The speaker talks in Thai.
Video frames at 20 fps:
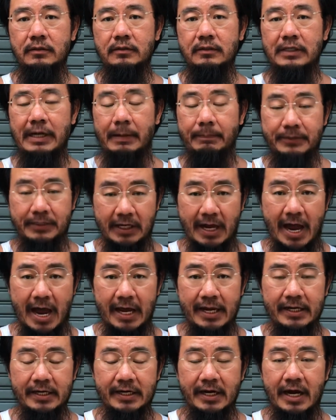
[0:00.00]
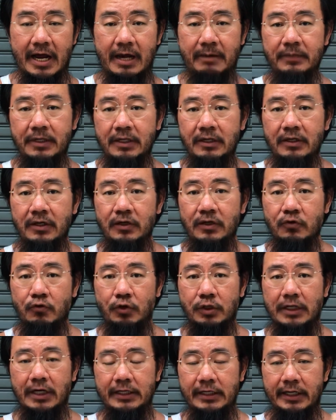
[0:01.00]
subscribe นะครับ ก
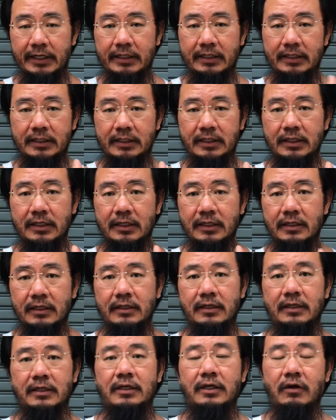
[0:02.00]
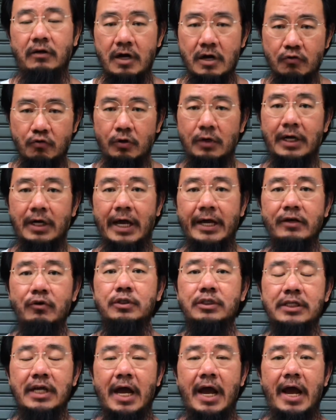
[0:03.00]
ดกระดิ่ง แล้วก็กดไลค์ ก
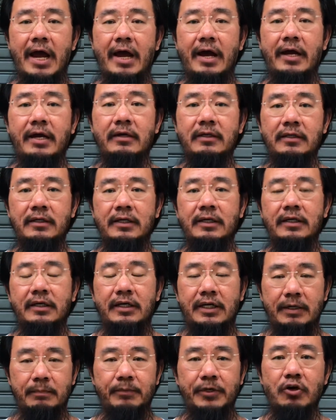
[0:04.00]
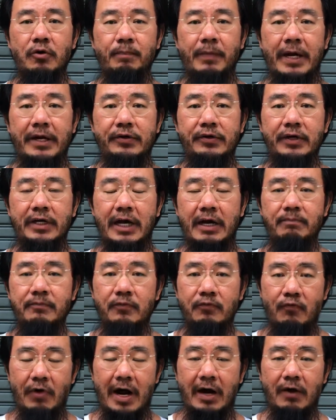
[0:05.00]
ดแชร์คลิปนี้ออกไปนะครับ
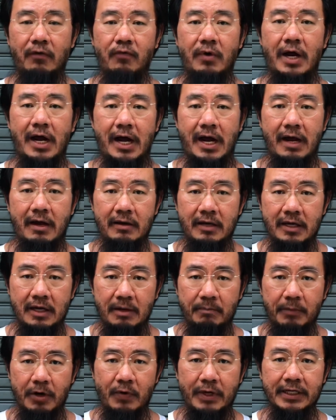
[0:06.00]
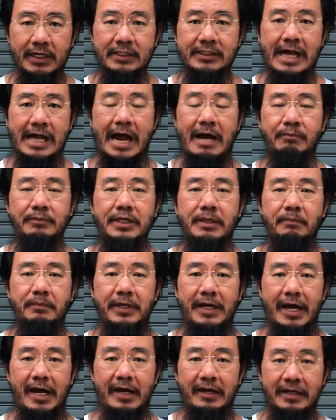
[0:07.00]
หวังว่าเมื่อวันที่ 30
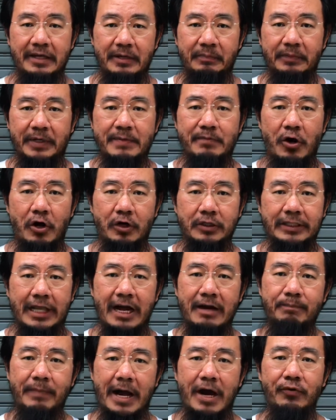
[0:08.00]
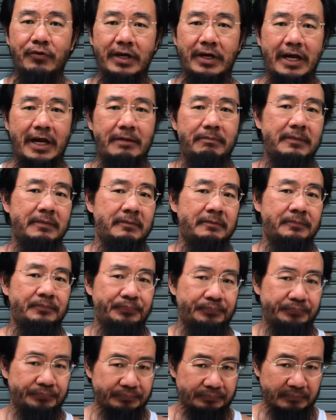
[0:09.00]
เนี่ย ที่หมอตั้งเป้านะครับ
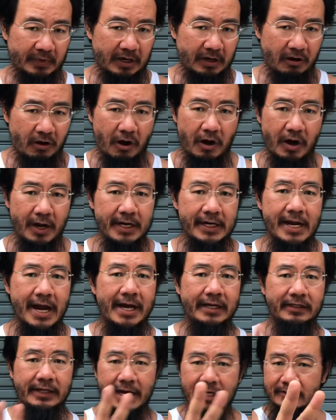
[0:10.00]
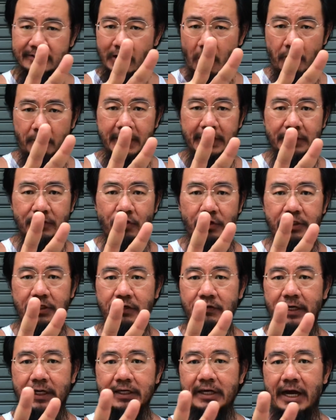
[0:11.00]
ขอให้ได้แค่20,000คน
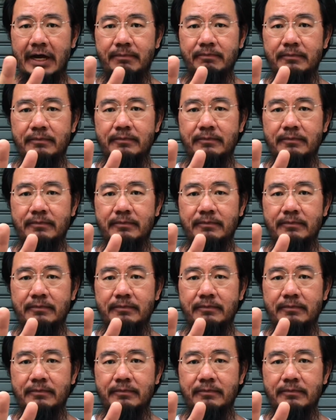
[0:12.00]
เท่านั้นครับ